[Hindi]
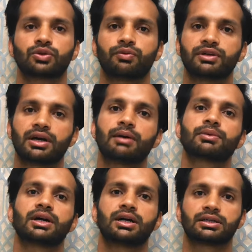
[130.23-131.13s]
तो फिर
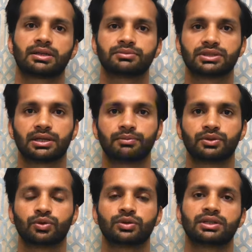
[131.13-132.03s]
आपका कम से कम
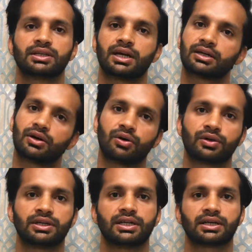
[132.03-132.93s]
दो तीन लाख का
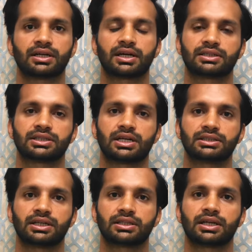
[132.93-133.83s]
और इंडिया का खर्चा आ
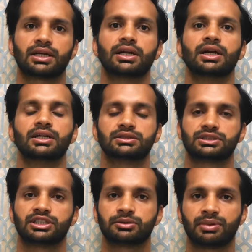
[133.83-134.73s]
जाता है
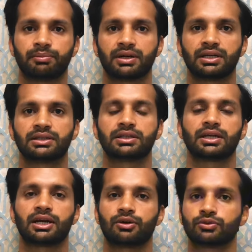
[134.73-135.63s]
चेंज पेपर लेते
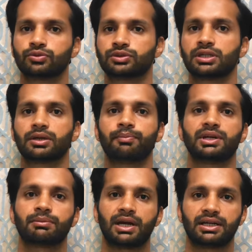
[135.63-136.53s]
हैं और दूसरी
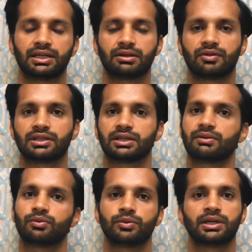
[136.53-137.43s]
कंपनी में आईडी लगाते हैं
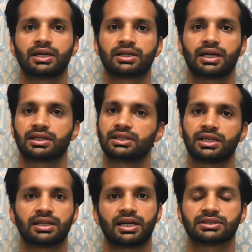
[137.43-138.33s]
वो भी एक लाख
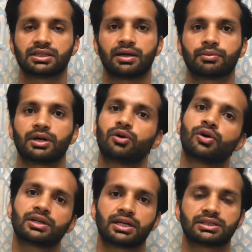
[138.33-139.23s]
डेढ़ लाख से आपका
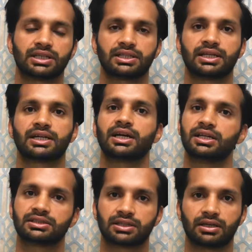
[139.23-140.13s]
और खर्चा आ जाएगा
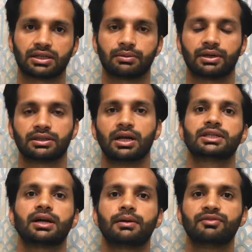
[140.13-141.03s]
एक साल के बाद
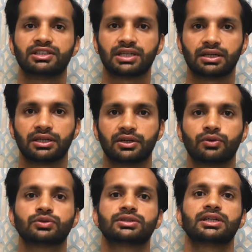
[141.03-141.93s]
से आप वीज़ा ले रहे
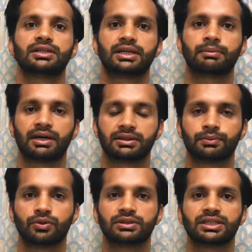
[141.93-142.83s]
हो उससे ये बात
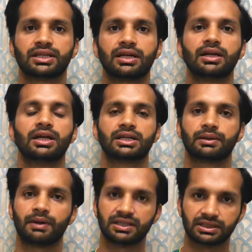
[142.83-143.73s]
बोल देना
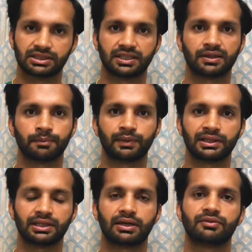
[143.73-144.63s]
कि भाई अच्छी
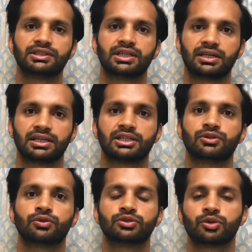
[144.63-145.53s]
कंपनी का वीज़ा लेके
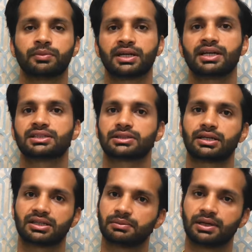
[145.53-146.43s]
दो जो मेरा एक
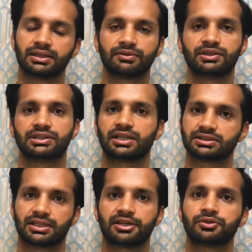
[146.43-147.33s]
साल के बाद वीज़ा
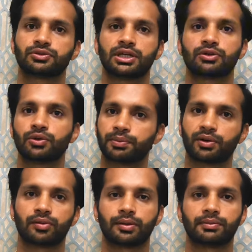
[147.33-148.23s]
एक्सटेंड हो जाए कोई
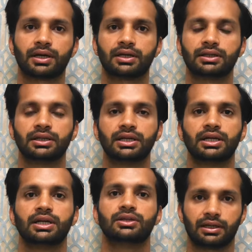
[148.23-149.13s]
प्रॉब्लम ना आए
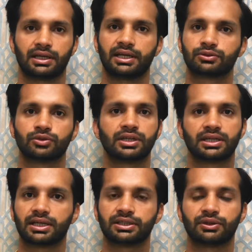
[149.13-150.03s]
एक तो
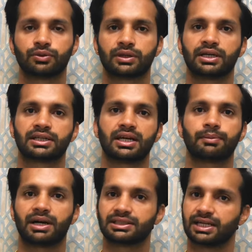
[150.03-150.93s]
तरीका ये हो गया कि
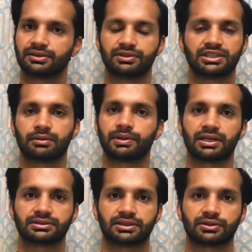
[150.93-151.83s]
आप आज़ाद वीज़ा पे
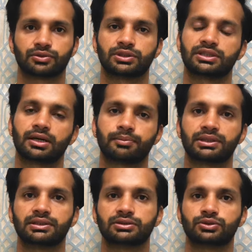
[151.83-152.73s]
आ सकते हो सीधा
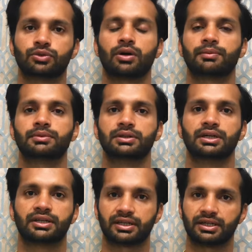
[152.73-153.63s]
अपनी जो आप
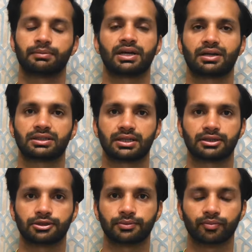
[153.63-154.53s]
ट्रेड में आना
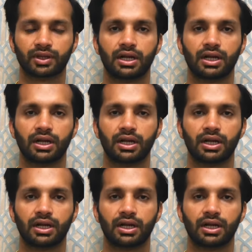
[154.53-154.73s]
चाहते हो